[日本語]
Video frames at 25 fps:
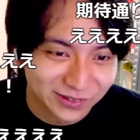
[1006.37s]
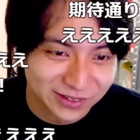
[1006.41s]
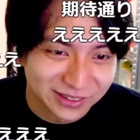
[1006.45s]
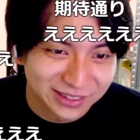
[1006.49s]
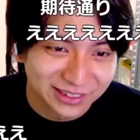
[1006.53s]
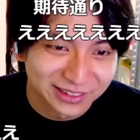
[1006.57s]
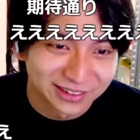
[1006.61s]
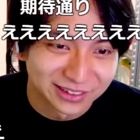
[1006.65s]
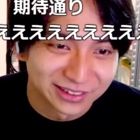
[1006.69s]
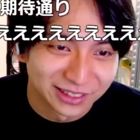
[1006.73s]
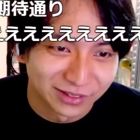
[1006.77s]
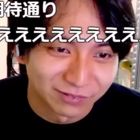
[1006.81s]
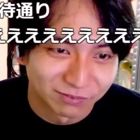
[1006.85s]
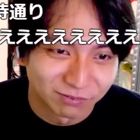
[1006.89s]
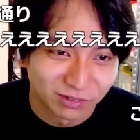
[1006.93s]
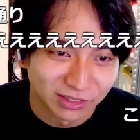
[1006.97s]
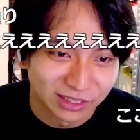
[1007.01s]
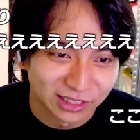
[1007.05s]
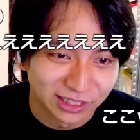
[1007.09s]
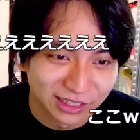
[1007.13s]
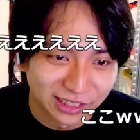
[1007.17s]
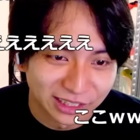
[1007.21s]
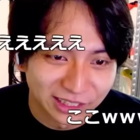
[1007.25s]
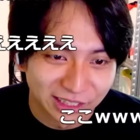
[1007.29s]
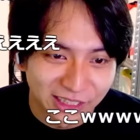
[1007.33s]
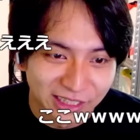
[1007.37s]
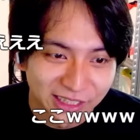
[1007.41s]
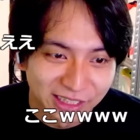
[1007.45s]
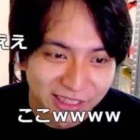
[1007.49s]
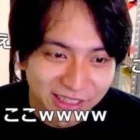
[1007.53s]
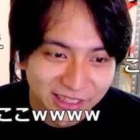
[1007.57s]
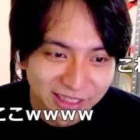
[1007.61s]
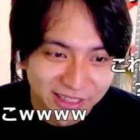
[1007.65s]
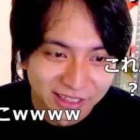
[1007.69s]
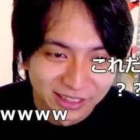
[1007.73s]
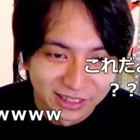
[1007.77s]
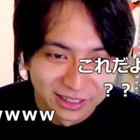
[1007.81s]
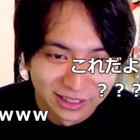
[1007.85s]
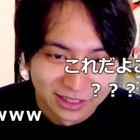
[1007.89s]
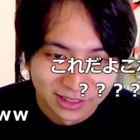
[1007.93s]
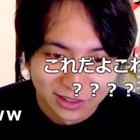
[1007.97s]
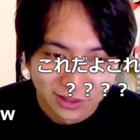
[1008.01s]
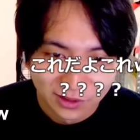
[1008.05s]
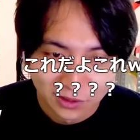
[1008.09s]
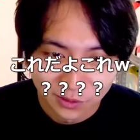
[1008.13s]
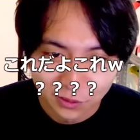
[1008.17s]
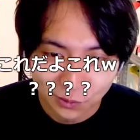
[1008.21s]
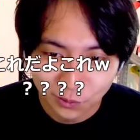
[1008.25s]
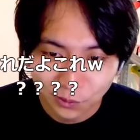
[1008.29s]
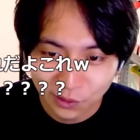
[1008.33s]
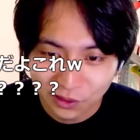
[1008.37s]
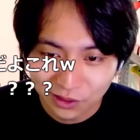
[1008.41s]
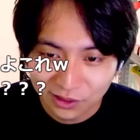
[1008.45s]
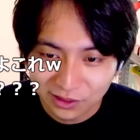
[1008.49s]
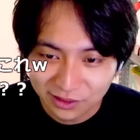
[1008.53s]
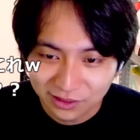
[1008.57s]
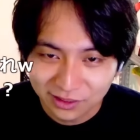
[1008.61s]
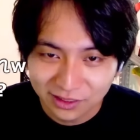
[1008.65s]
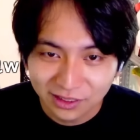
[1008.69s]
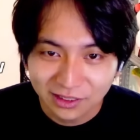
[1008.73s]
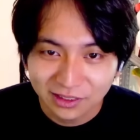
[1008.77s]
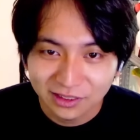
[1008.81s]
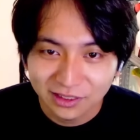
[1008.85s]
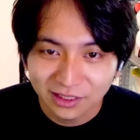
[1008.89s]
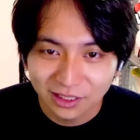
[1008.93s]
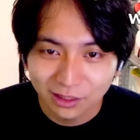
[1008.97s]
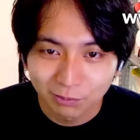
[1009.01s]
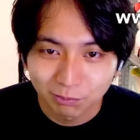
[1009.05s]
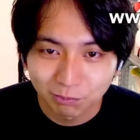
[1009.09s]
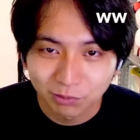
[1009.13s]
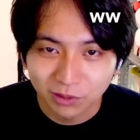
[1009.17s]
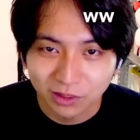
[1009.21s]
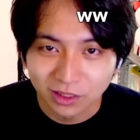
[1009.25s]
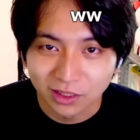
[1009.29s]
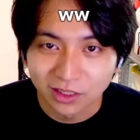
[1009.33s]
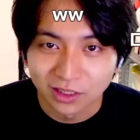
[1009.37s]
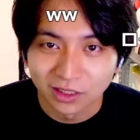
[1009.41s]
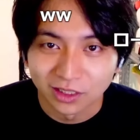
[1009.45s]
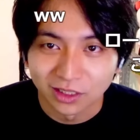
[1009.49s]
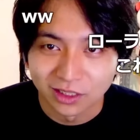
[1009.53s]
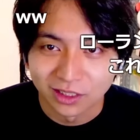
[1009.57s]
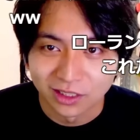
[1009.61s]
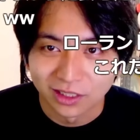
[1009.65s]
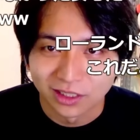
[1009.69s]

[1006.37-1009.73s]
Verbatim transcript: このチャンネルやっぱり終わってんなやっぱり